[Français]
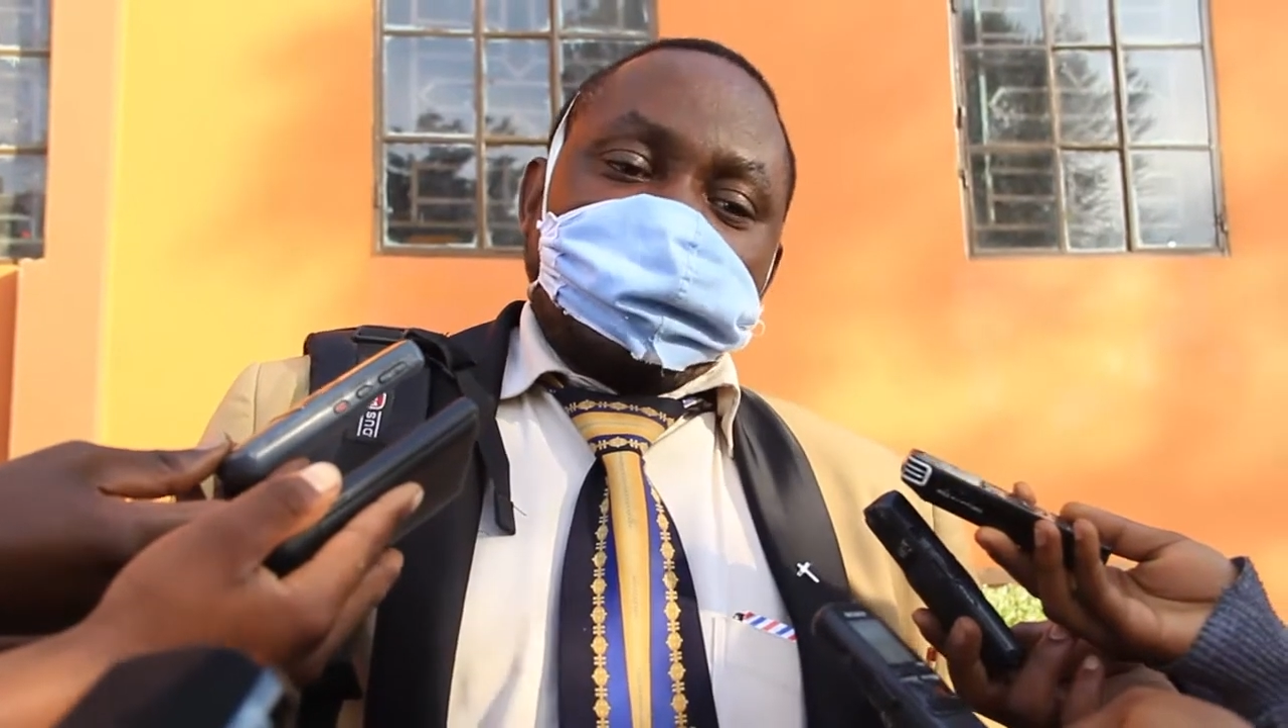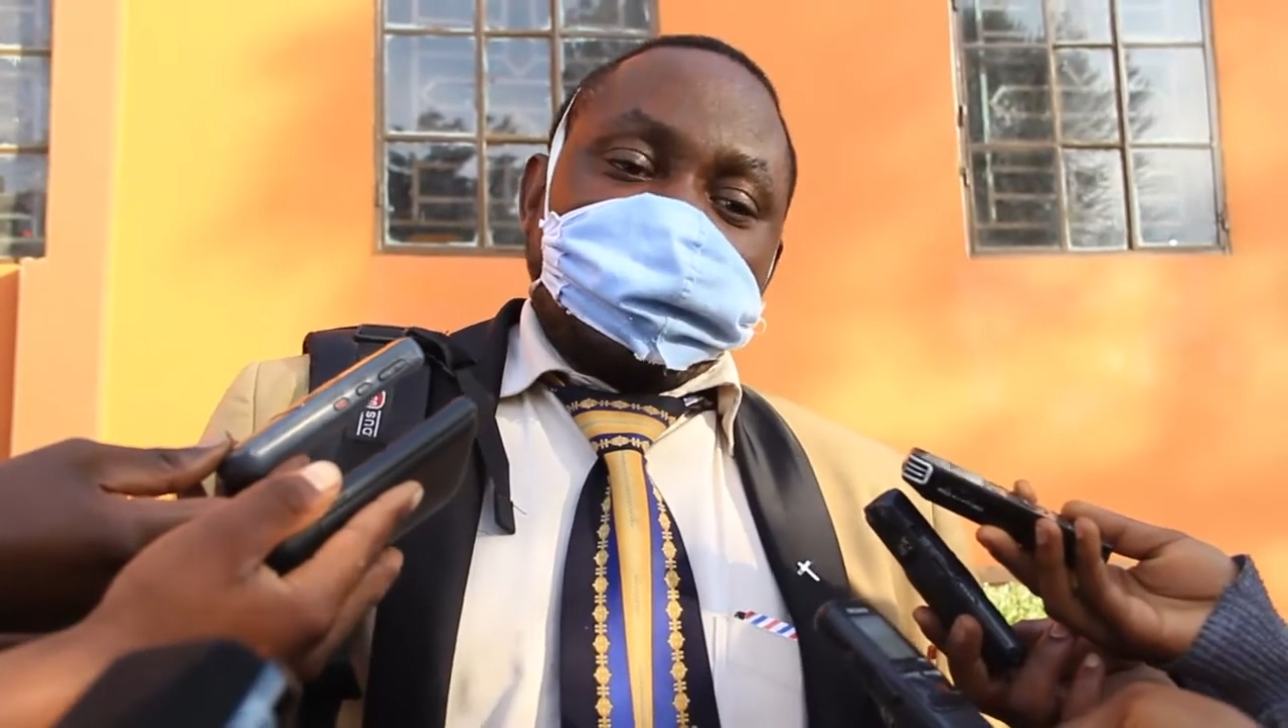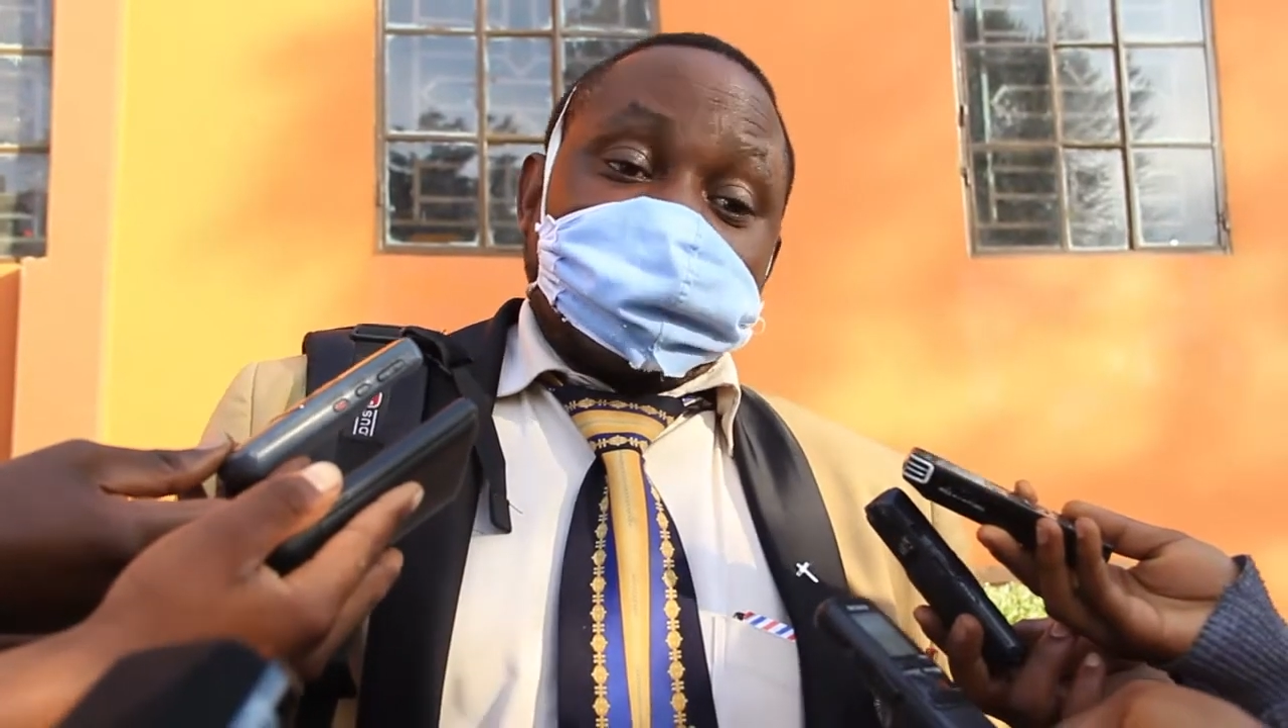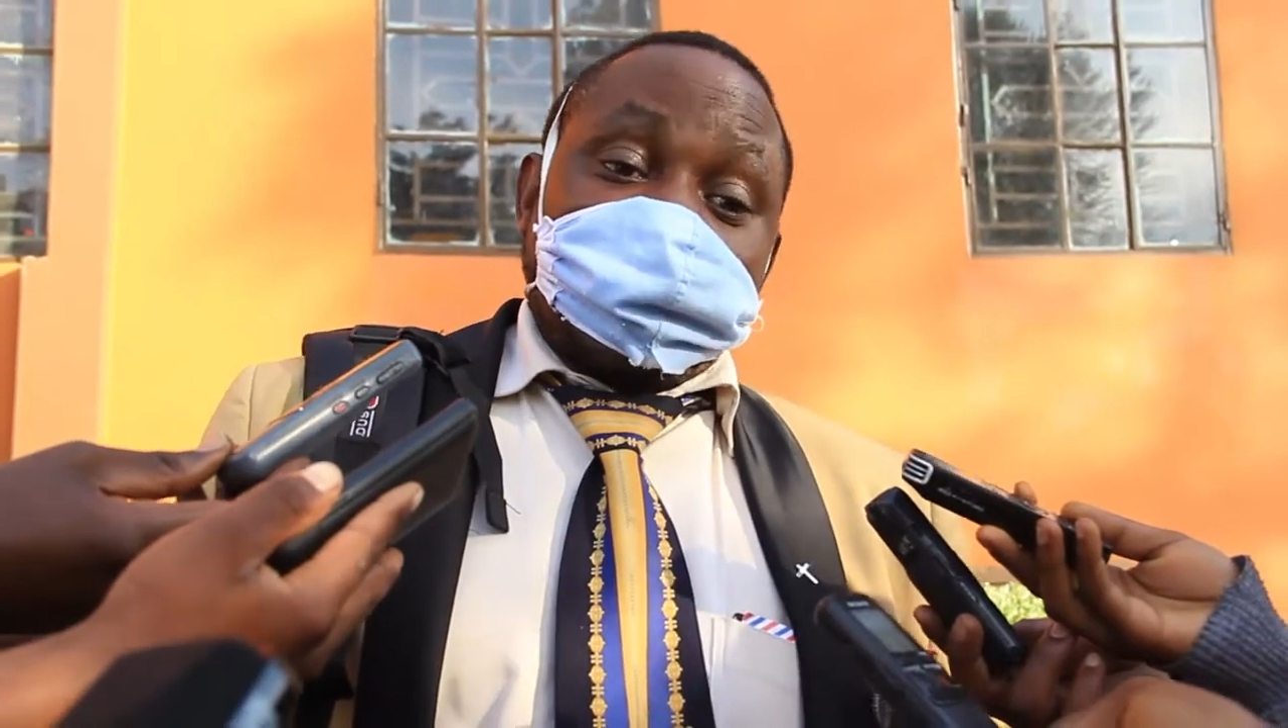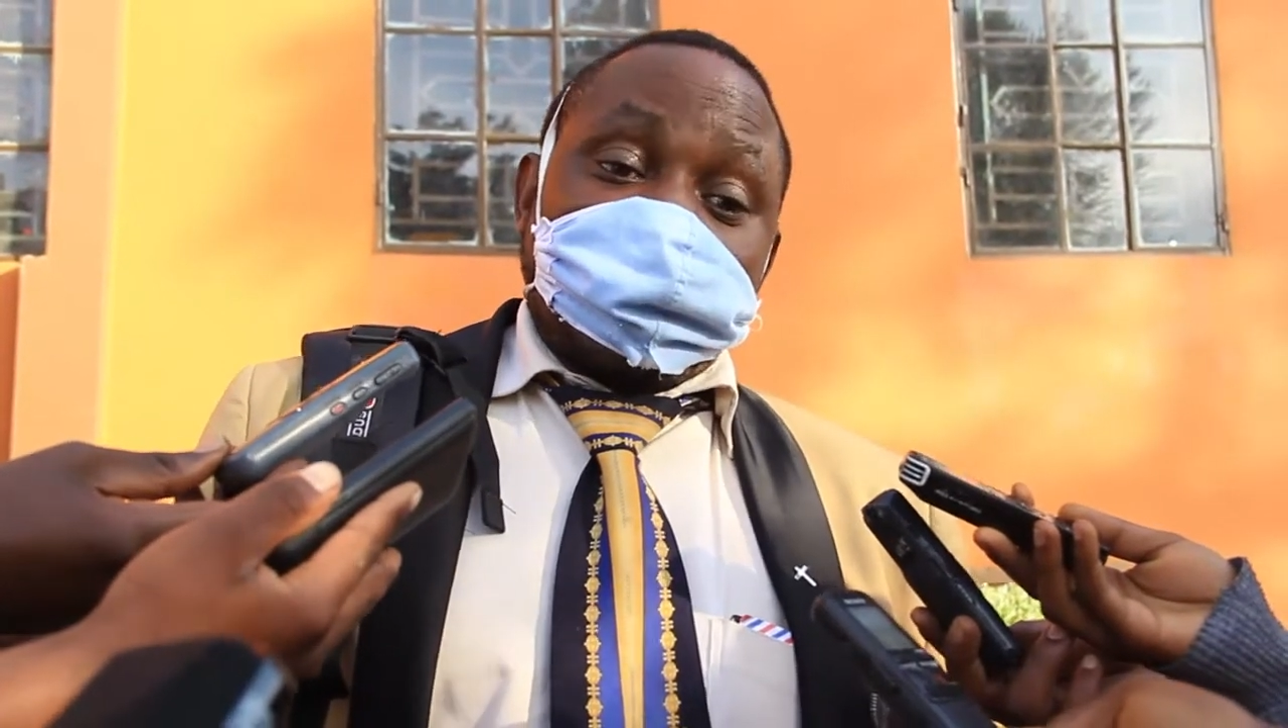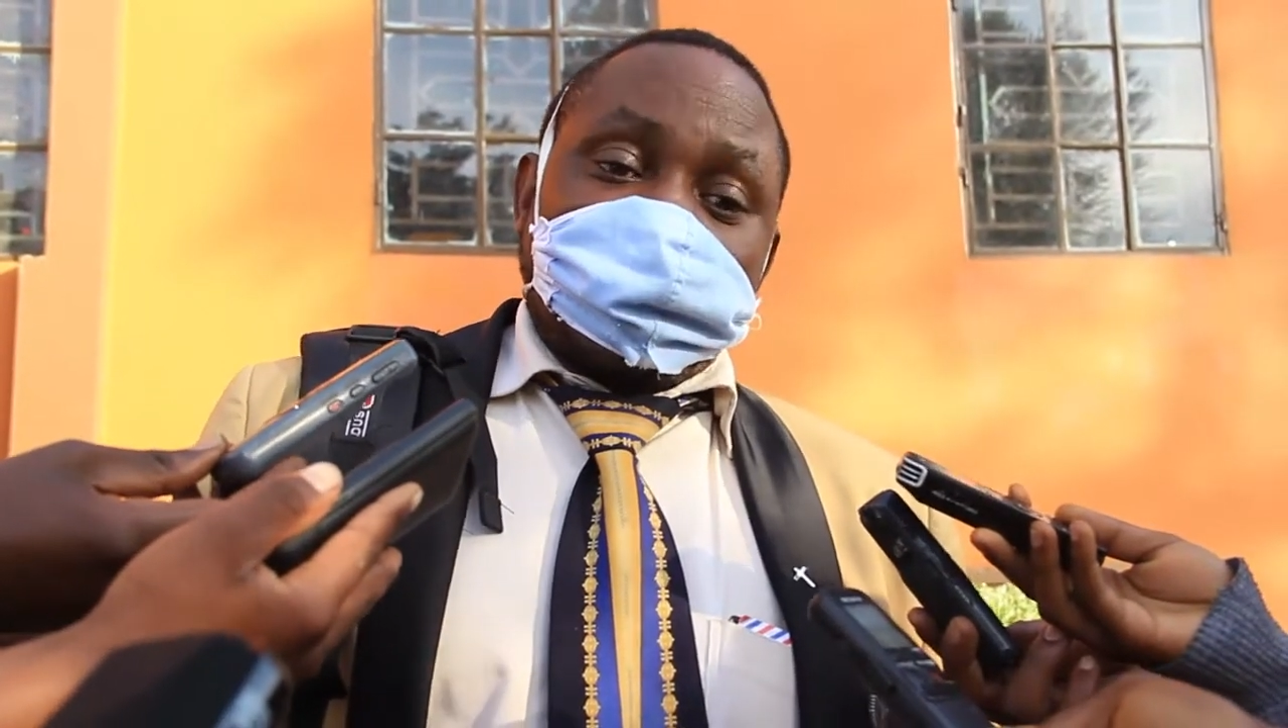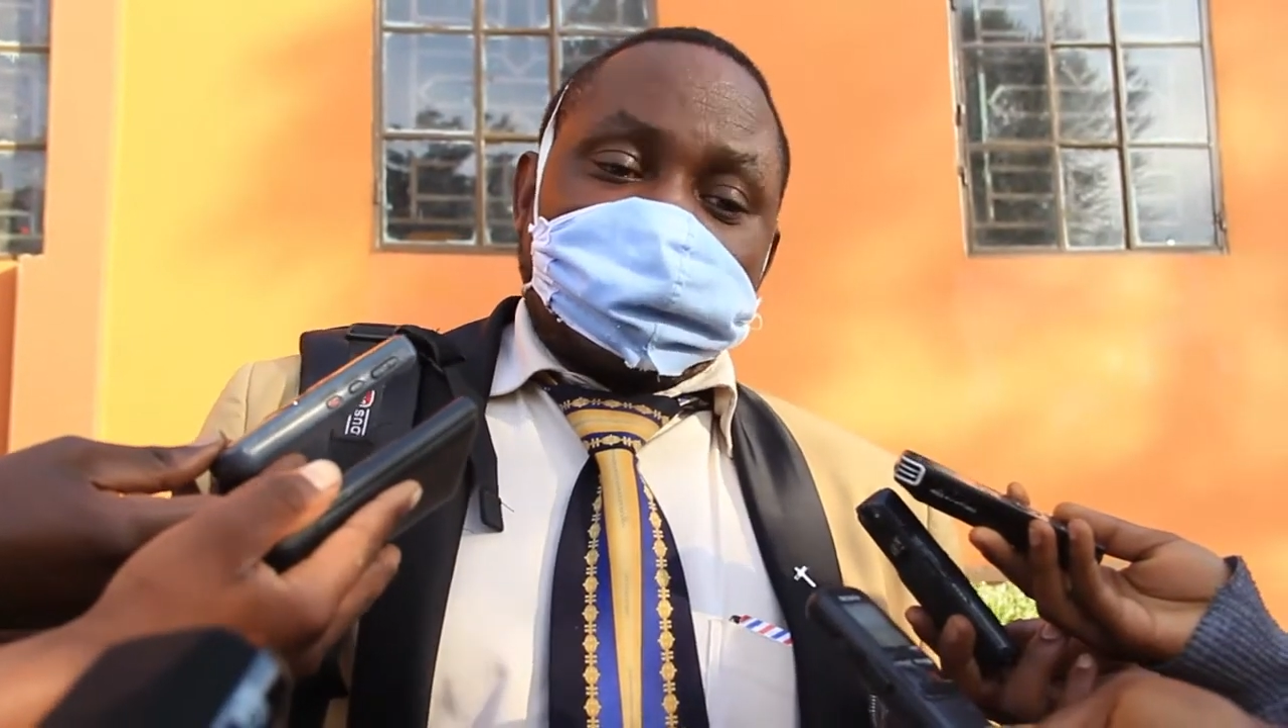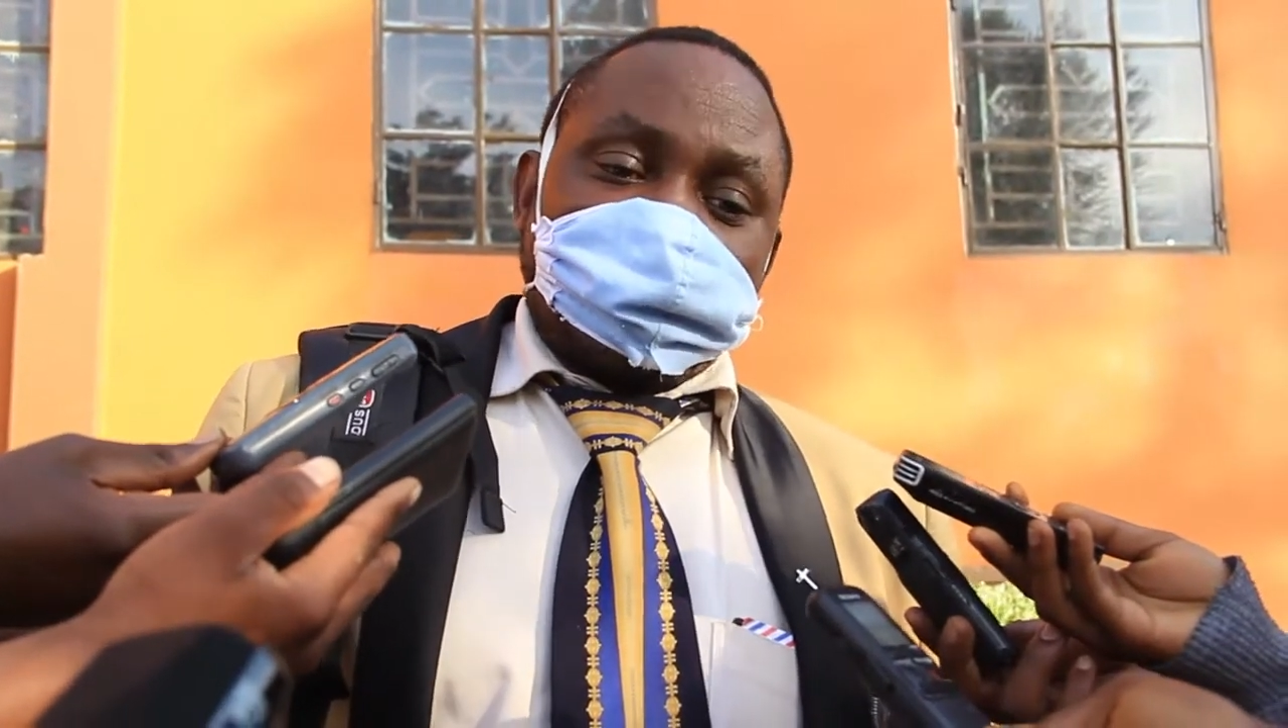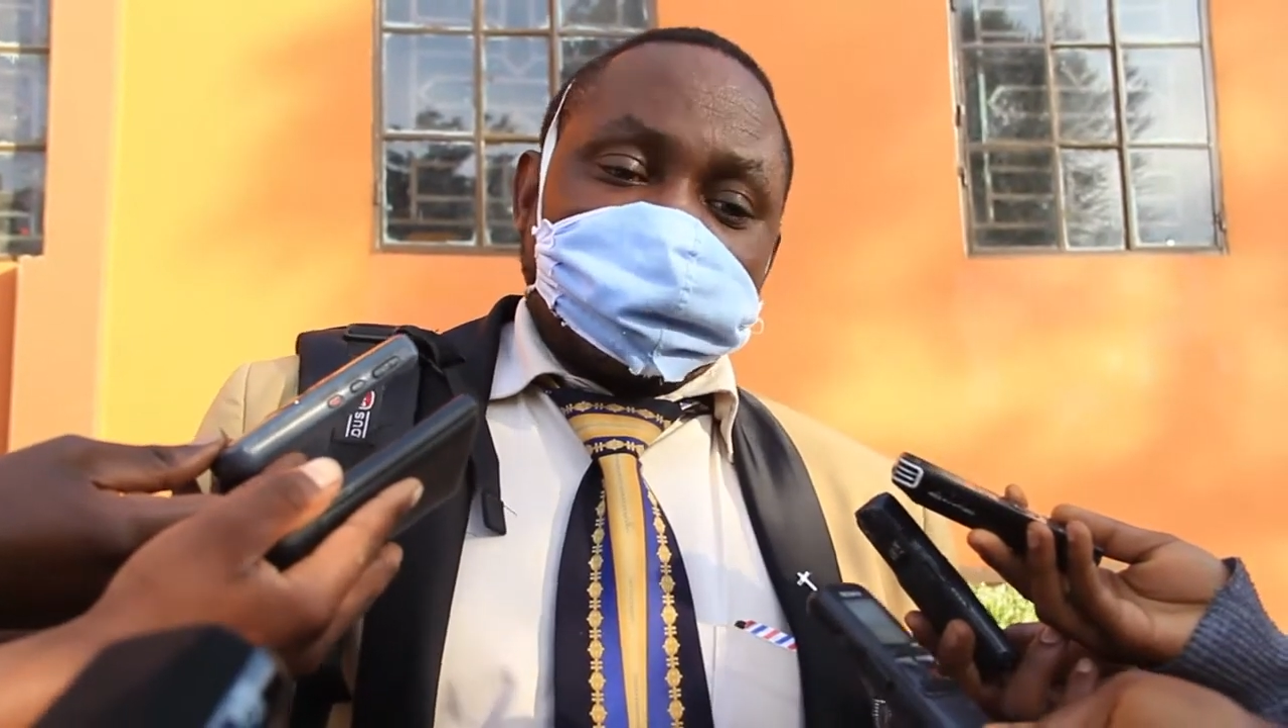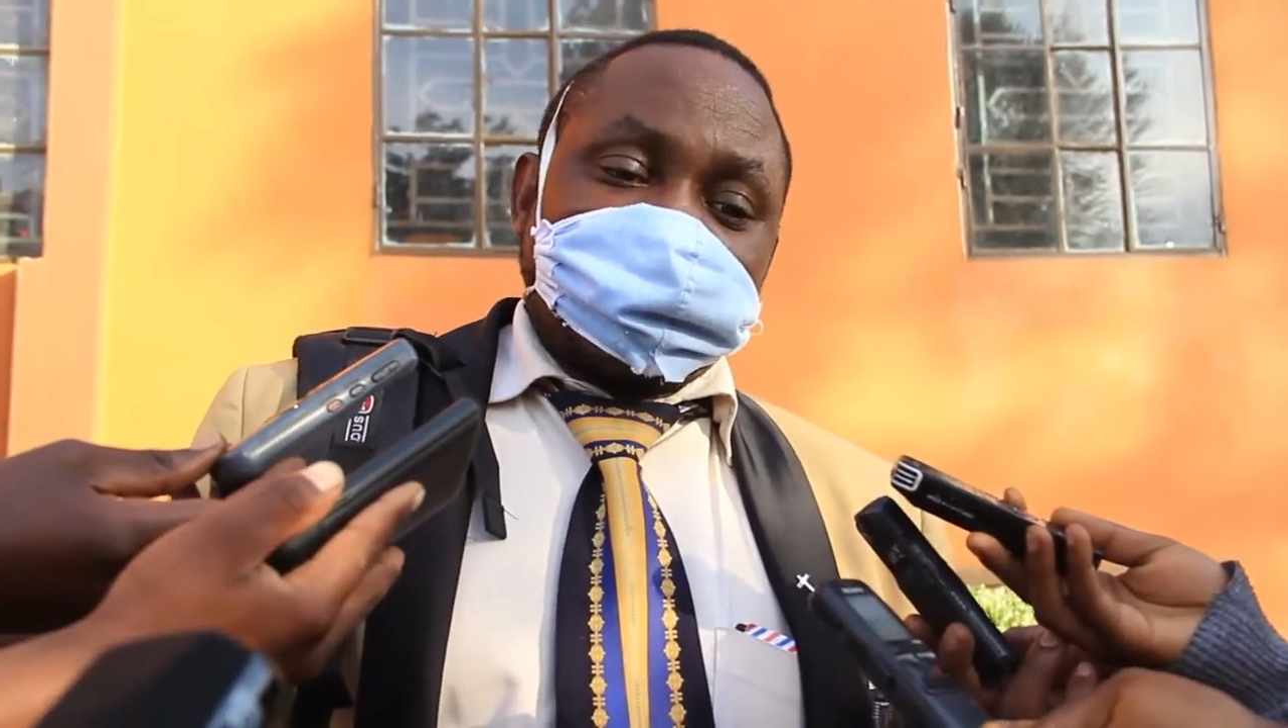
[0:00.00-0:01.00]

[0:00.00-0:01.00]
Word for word: nous allons renvoyer